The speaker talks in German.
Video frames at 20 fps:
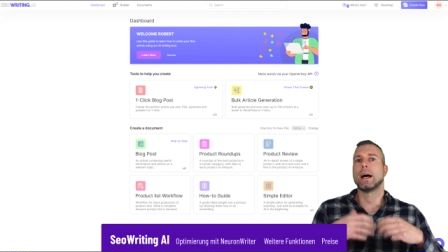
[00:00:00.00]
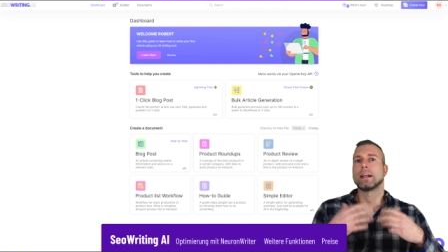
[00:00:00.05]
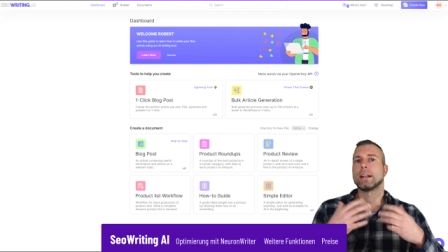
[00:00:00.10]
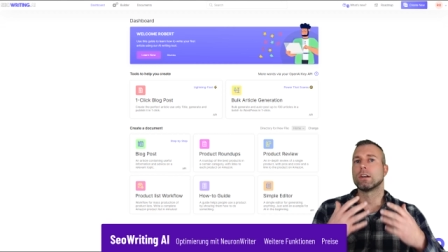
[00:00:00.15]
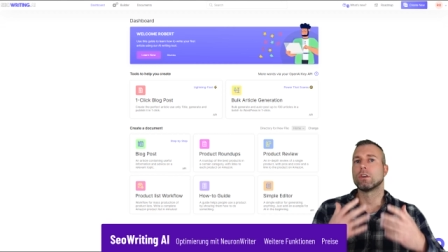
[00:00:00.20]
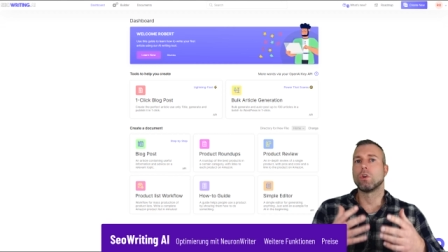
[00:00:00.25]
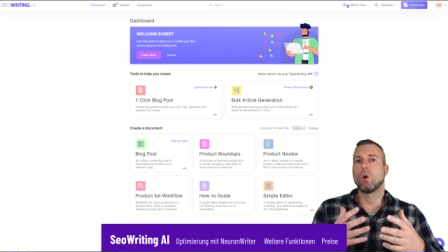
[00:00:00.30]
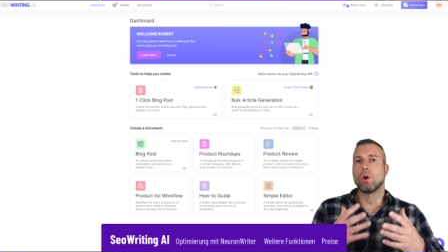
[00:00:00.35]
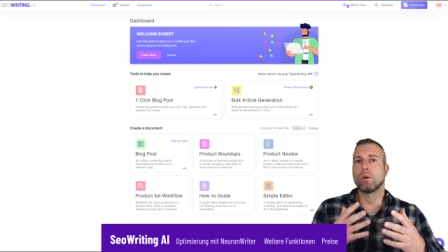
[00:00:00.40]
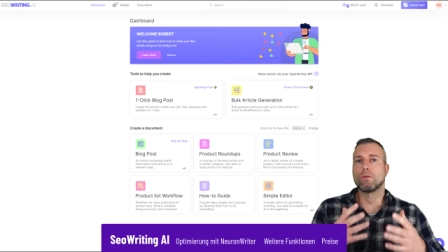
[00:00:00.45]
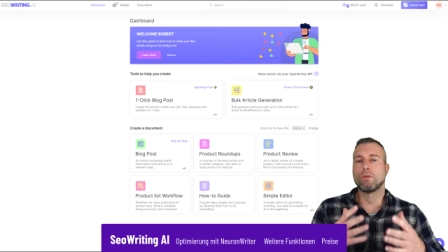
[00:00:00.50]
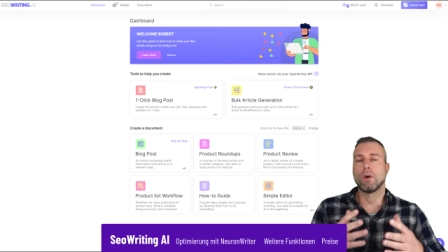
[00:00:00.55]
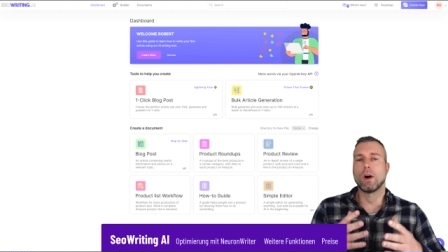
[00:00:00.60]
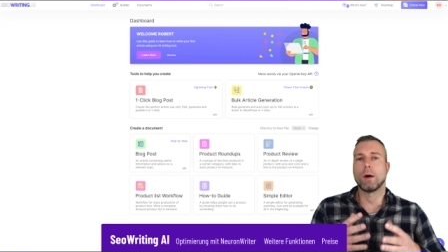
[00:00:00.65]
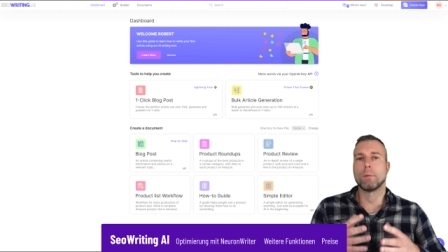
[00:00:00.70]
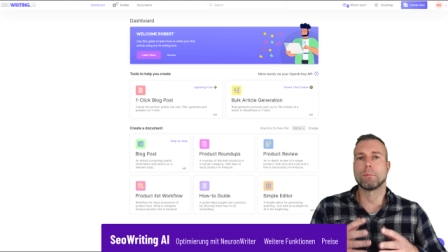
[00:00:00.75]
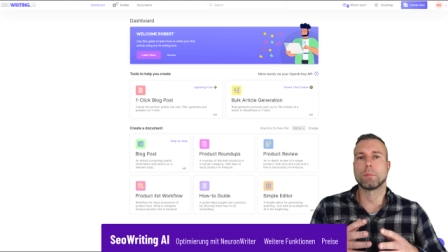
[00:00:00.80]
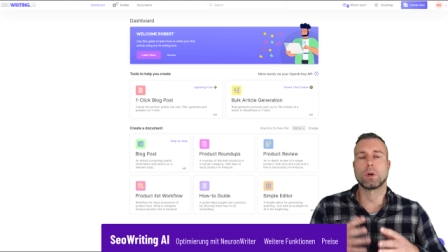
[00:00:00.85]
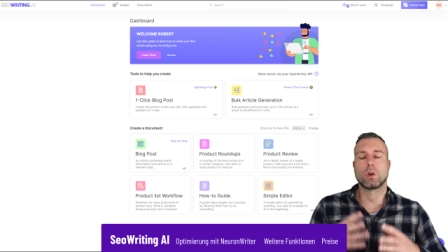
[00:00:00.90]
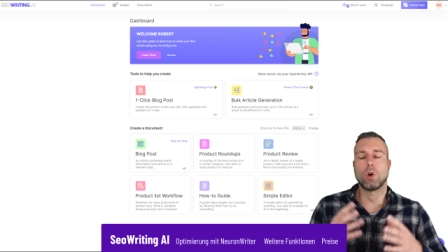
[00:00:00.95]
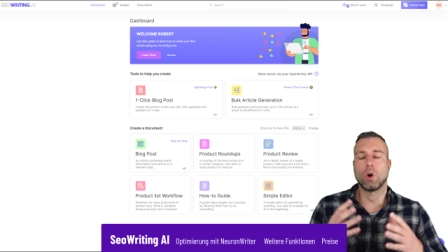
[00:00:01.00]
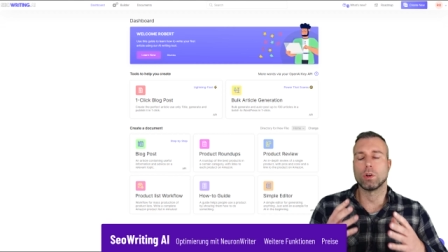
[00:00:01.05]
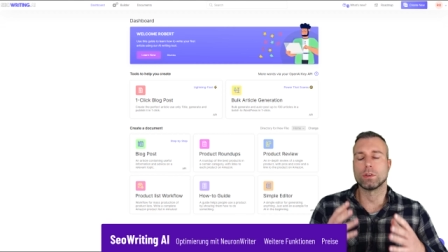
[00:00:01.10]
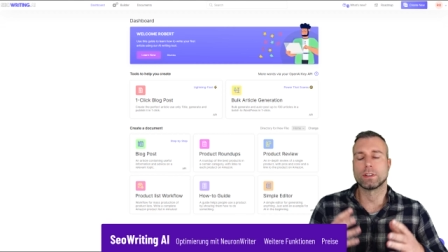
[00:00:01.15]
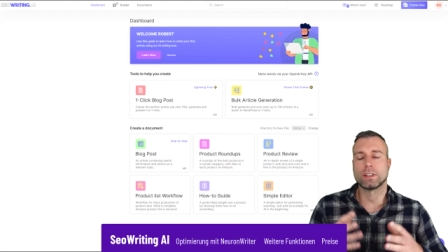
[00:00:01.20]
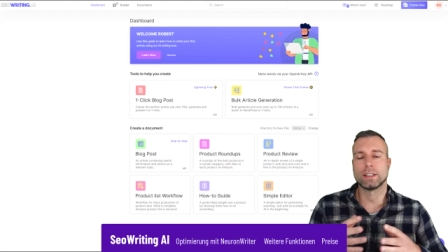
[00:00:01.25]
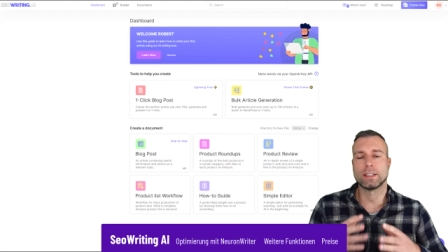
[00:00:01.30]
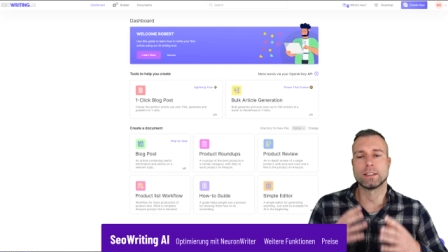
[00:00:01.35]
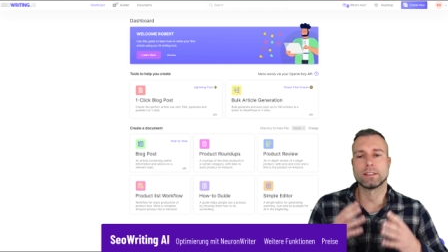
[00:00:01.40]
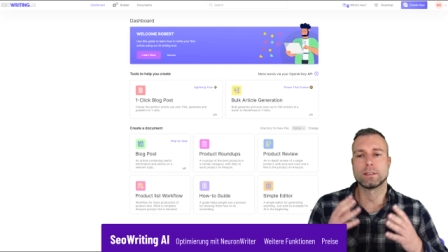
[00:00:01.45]
einen
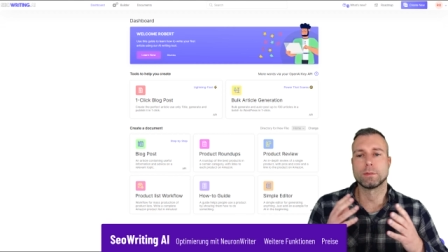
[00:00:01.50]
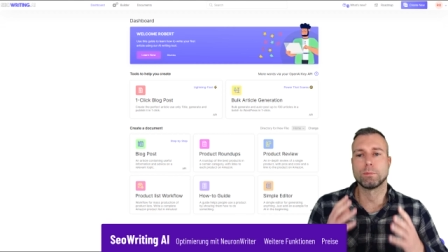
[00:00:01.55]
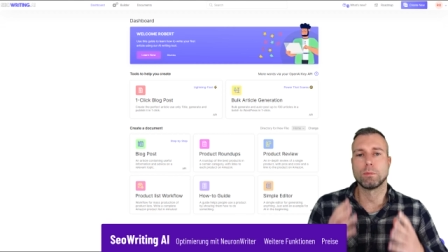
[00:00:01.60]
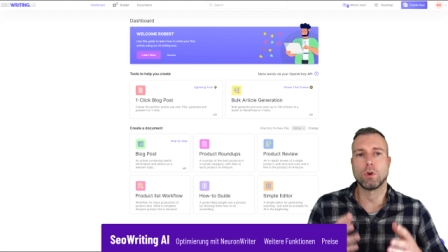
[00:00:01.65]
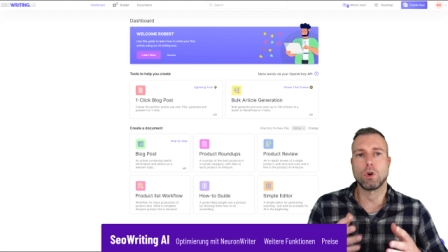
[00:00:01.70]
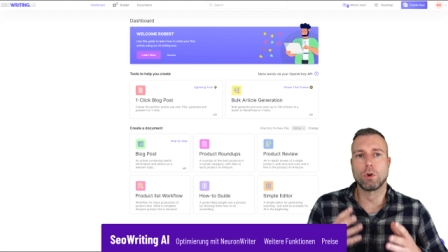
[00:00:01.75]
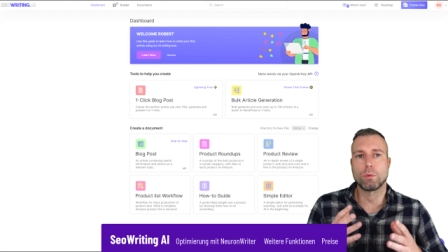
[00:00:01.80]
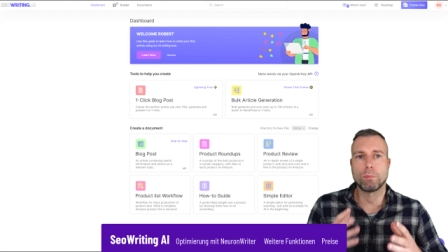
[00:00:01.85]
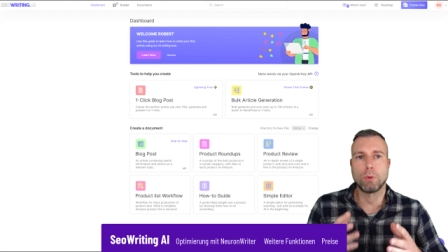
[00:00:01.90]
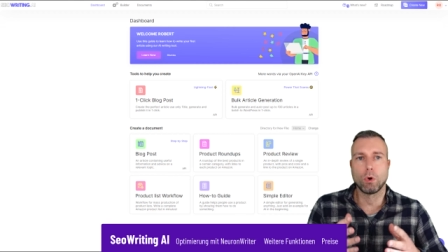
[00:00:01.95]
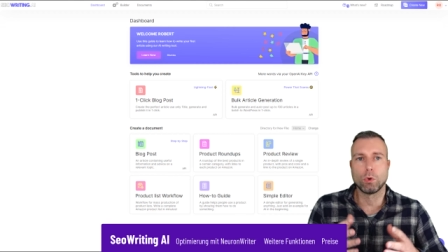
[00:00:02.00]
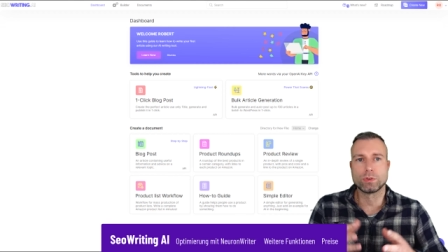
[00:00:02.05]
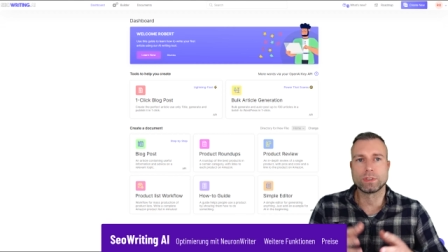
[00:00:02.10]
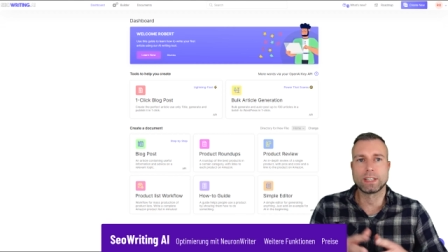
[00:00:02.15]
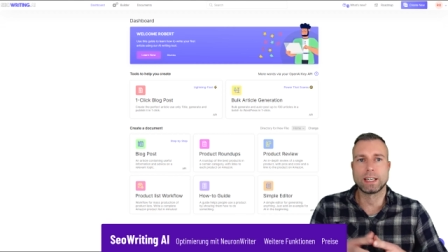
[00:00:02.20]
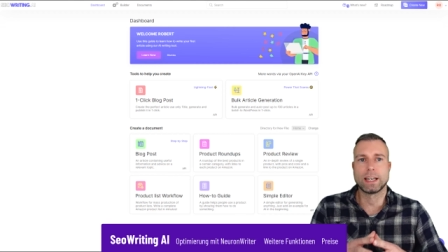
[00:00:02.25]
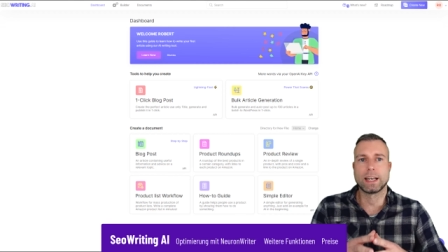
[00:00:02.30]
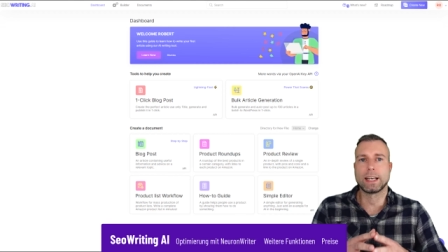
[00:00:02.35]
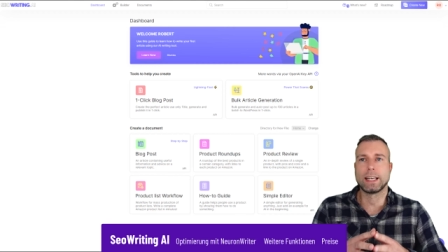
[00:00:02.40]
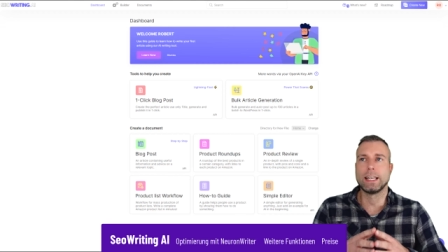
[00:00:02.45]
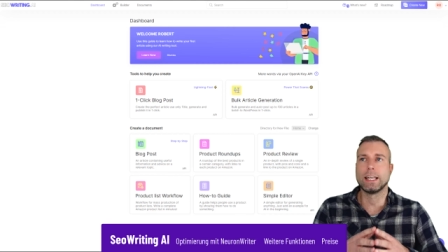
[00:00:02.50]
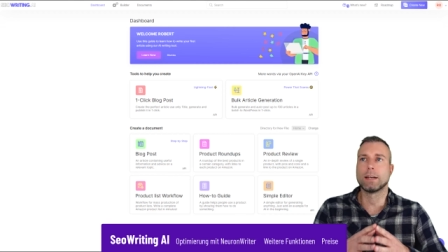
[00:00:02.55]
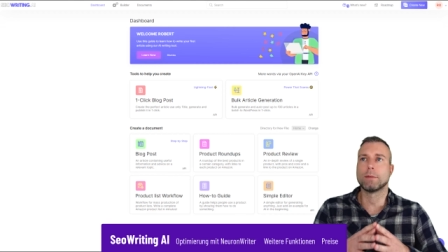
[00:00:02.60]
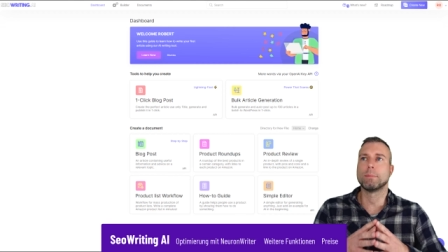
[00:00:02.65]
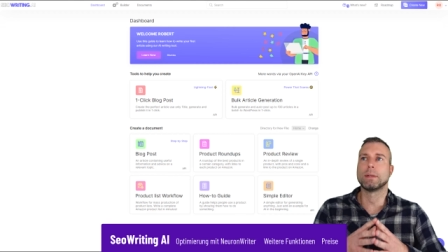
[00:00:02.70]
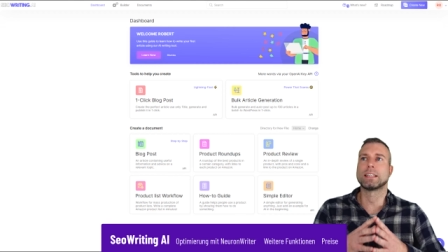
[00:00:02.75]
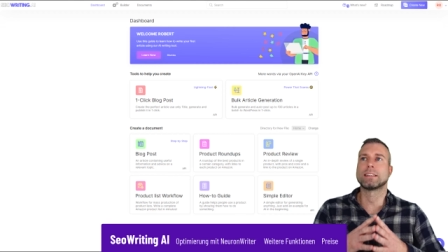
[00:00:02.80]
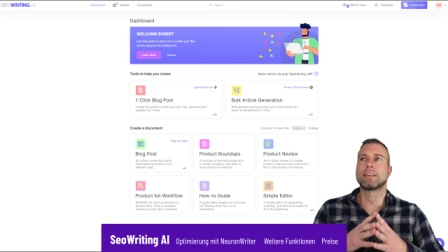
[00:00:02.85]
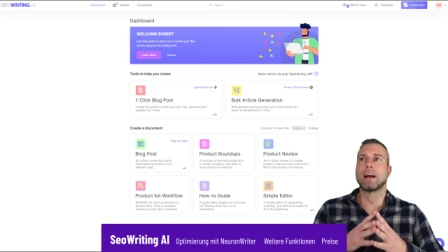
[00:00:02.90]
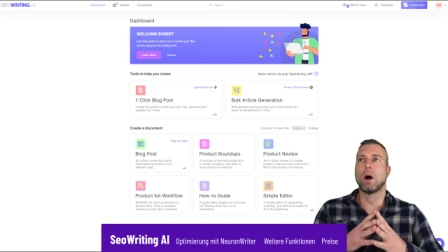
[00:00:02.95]
Longform-Content-Blogpost generieren
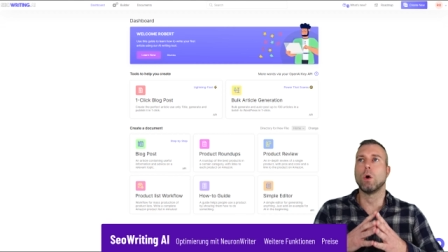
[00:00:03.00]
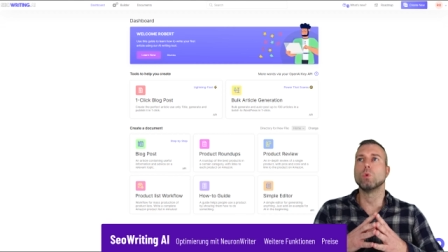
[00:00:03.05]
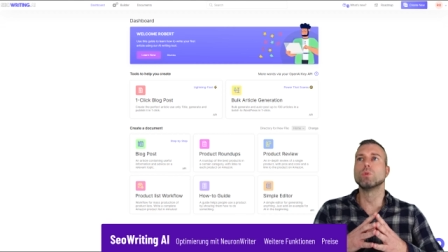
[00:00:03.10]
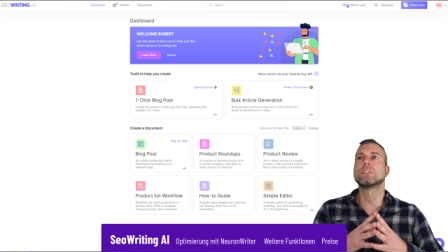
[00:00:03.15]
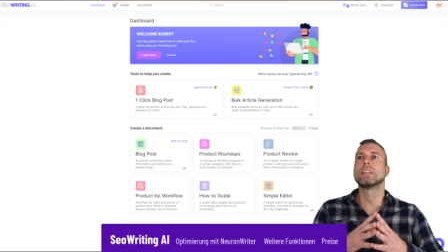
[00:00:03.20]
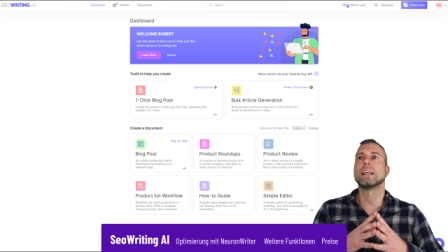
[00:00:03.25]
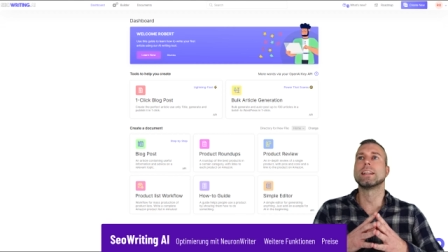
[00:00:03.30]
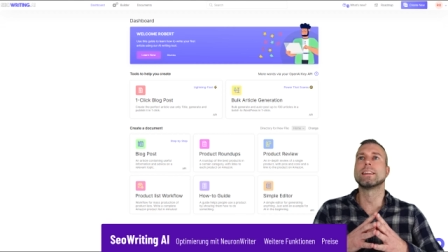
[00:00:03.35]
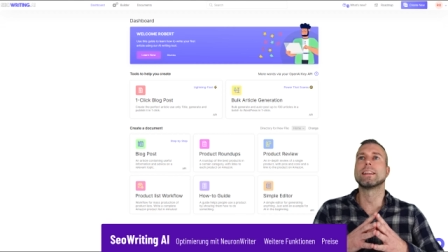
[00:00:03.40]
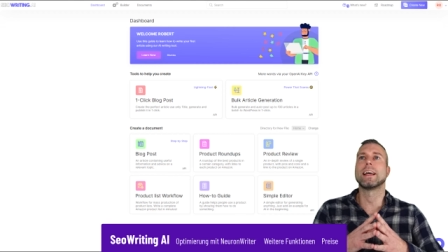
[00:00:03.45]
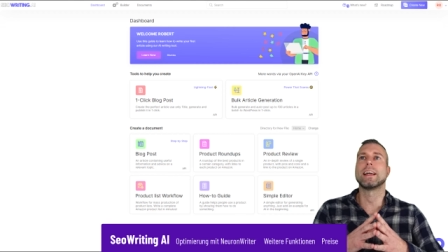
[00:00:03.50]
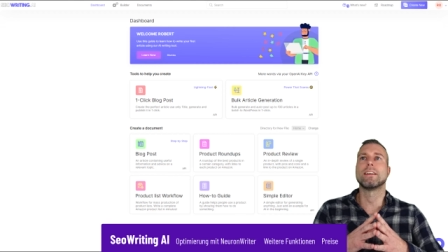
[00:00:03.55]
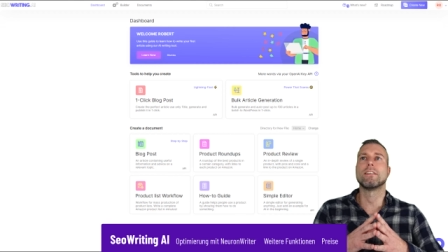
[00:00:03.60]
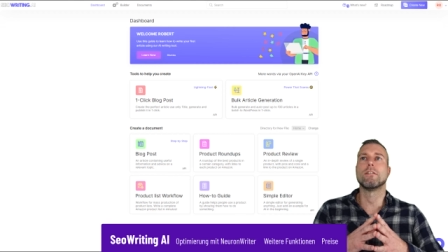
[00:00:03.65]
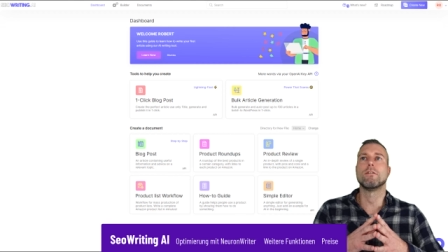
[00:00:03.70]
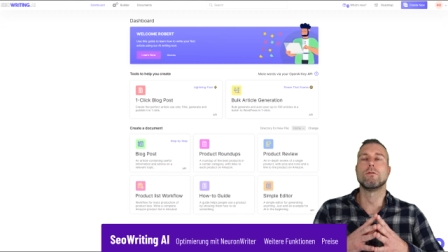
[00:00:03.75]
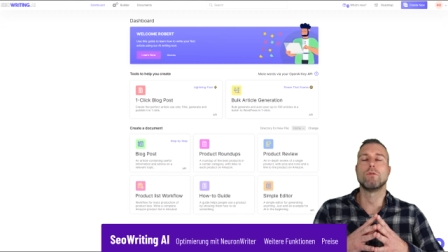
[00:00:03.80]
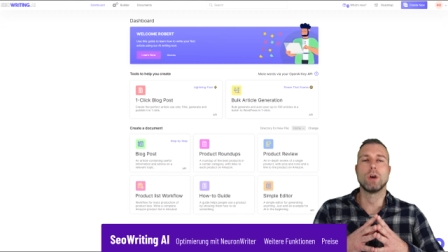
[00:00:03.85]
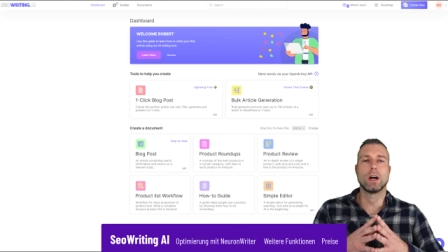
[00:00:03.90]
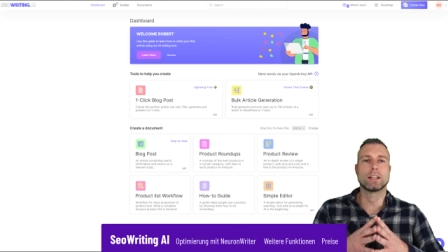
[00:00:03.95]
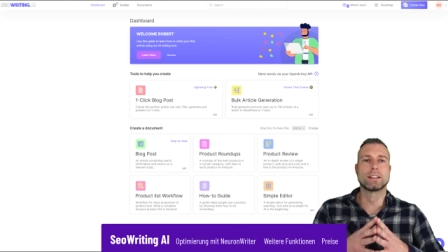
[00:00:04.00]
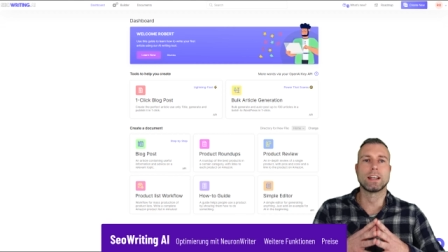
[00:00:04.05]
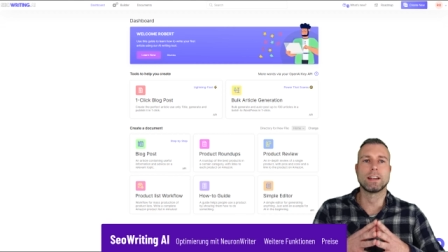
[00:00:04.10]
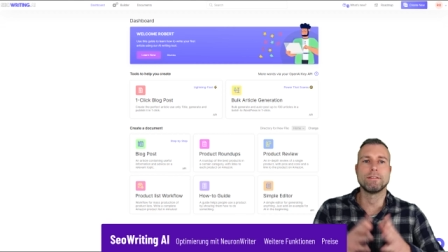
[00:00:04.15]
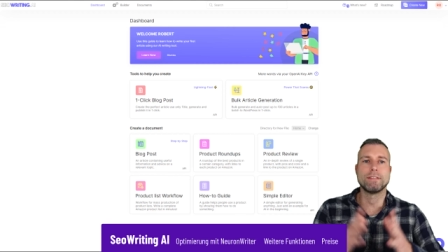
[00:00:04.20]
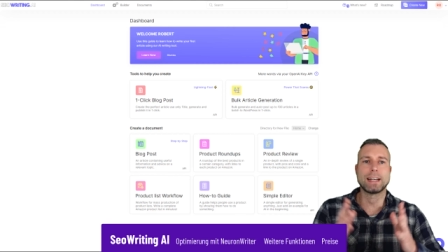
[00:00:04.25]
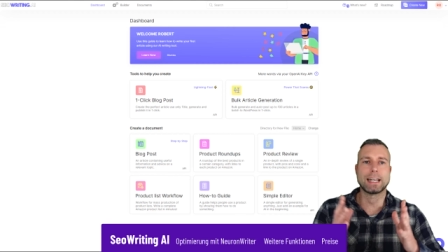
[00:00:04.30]
mit tausenden Wörtern,